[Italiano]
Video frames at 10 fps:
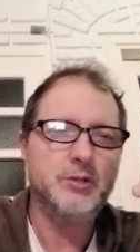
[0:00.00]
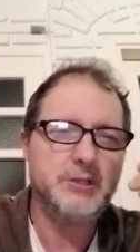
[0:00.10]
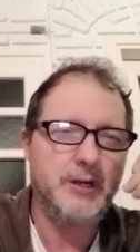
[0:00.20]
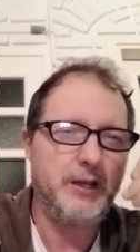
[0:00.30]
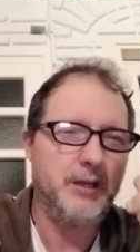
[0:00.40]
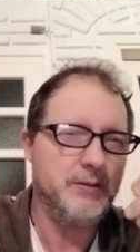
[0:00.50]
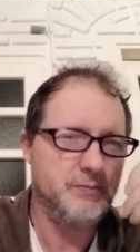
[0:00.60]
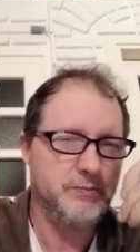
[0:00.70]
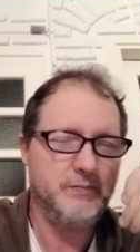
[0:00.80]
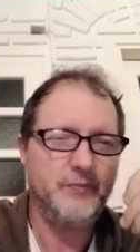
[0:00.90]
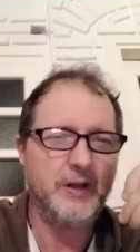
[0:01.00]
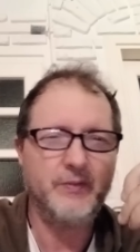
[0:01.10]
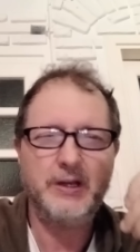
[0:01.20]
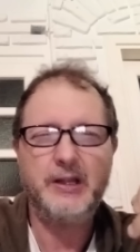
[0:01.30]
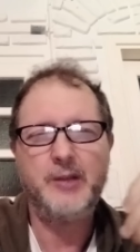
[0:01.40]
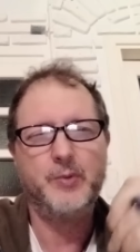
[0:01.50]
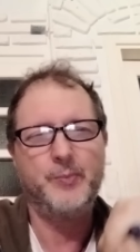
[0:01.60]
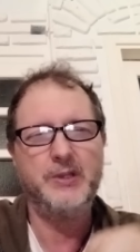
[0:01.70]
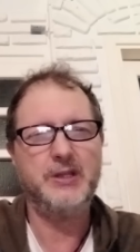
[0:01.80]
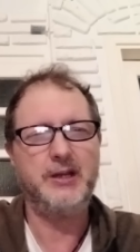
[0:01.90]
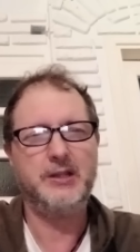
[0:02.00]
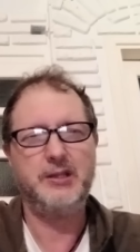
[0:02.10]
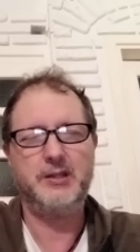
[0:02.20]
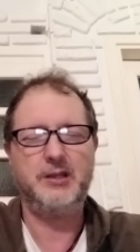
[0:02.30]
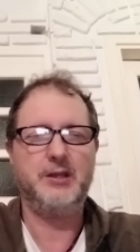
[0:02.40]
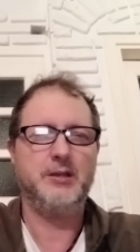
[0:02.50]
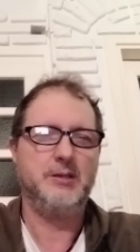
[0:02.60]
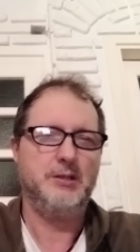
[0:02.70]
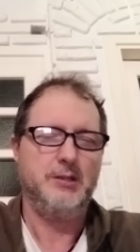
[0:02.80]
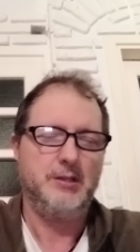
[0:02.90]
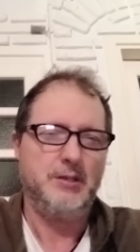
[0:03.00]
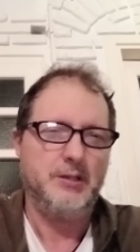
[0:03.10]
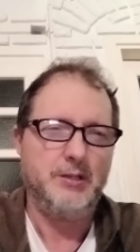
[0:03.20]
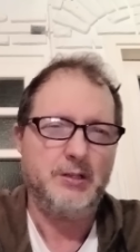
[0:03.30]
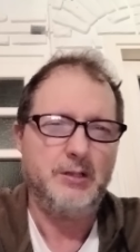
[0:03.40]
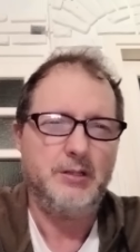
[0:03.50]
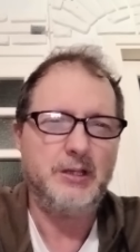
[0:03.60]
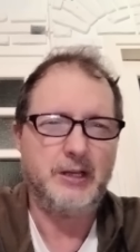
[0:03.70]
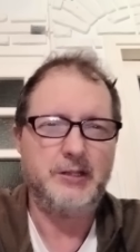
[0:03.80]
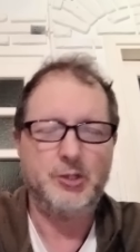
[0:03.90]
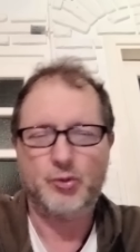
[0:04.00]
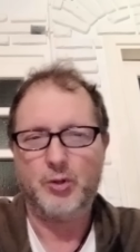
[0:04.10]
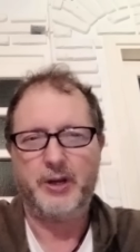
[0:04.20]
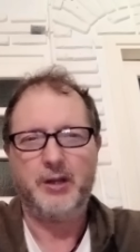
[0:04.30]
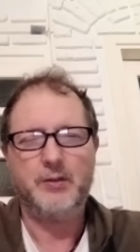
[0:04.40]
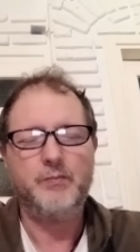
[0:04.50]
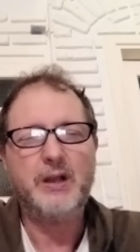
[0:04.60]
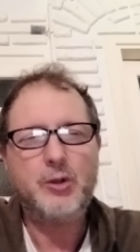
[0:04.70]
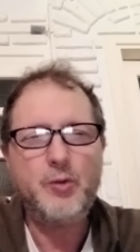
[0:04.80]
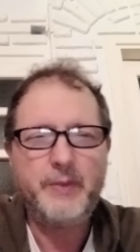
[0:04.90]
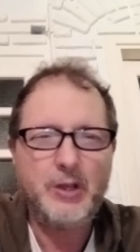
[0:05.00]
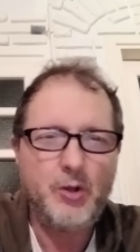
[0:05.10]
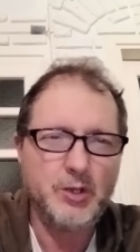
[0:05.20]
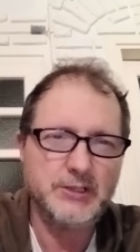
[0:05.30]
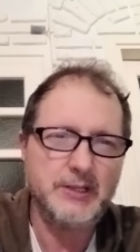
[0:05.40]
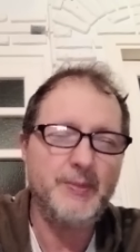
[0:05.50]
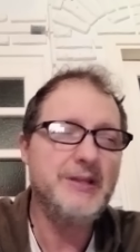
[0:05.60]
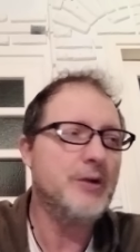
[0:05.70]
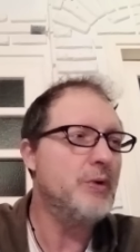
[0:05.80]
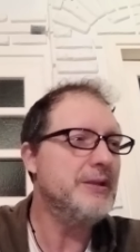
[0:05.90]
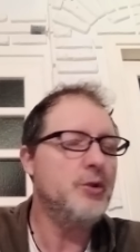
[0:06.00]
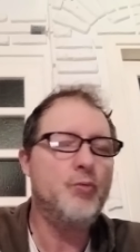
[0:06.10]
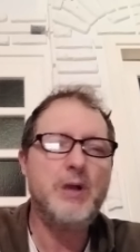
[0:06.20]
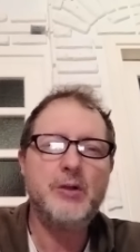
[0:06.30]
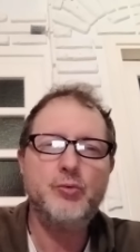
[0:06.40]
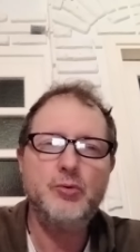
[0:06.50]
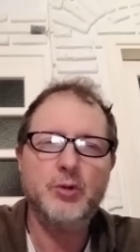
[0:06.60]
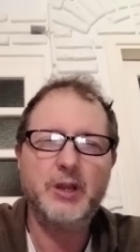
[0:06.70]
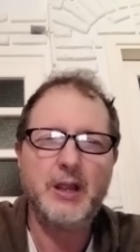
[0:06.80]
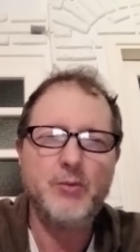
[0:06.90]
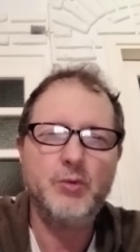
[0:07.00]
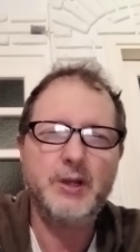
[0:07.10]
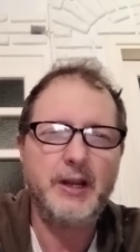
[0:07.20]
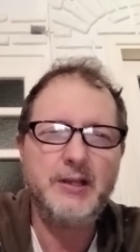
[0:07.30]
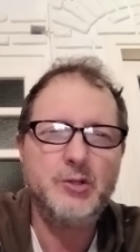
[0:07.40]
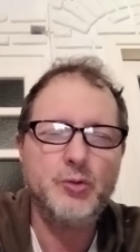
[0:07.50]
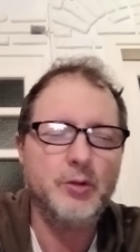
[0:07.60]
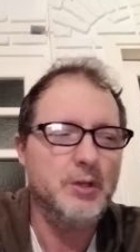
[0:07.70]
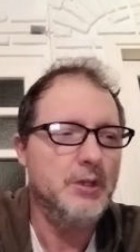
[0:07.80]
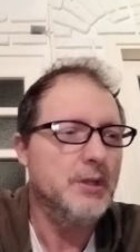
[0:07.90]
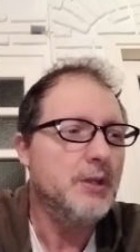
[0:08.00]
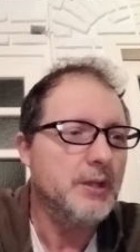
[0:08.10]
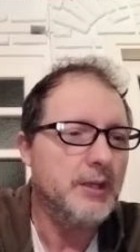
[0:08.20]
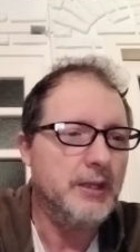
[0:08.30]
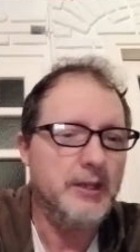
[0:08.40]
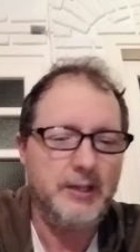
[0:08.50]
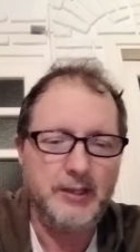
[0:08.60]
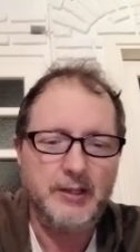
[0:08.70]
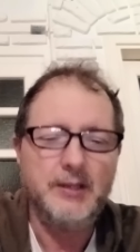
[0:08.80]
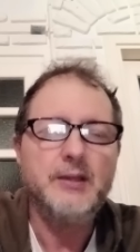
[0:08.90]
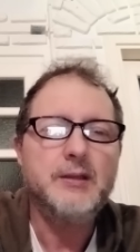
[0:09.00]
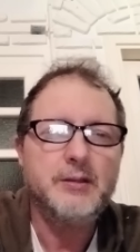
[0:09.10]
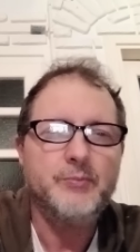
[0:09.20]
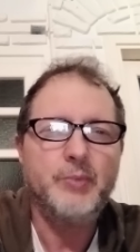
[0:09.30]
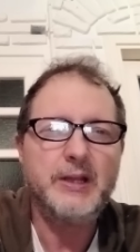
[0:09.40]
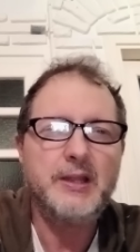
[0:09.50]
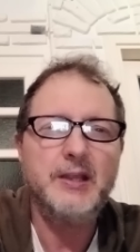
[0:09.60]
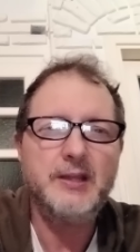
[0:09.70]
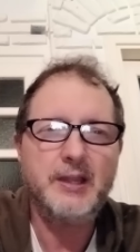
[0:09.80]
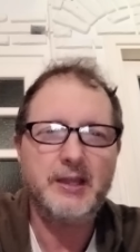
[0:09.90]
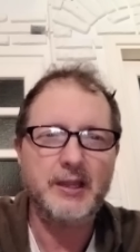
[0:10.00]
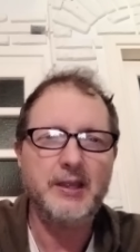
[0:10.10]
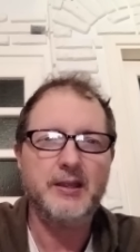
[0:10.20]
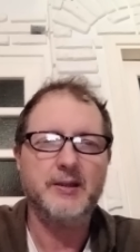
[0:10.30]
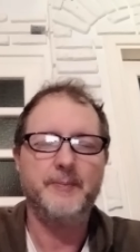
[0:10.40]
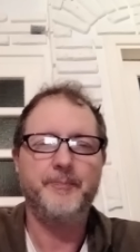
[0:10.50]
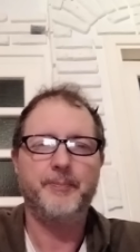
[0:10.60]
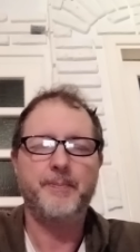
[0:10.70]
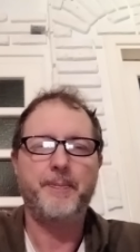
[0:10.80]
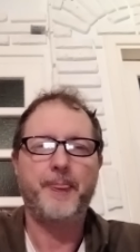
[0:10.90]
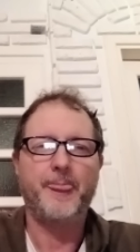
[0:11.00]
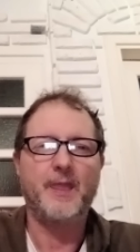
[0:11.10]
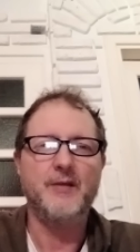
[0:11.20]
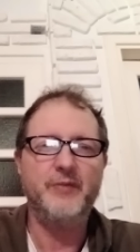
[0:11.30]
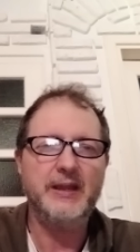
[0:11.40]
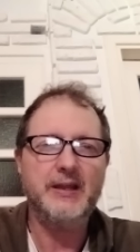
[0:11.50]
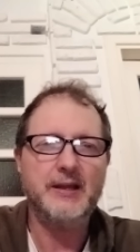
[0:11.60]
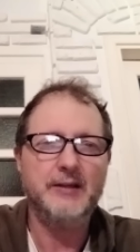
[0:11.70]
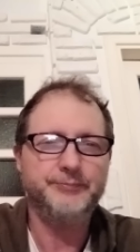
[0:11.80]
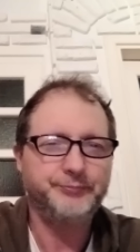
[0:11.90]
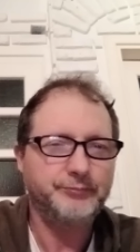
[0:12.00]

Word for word: Octri far valere i propri diritti di, di, creditore? Ma come osa? Ma da quando in qua uno che ha un credito eh, pretende che venga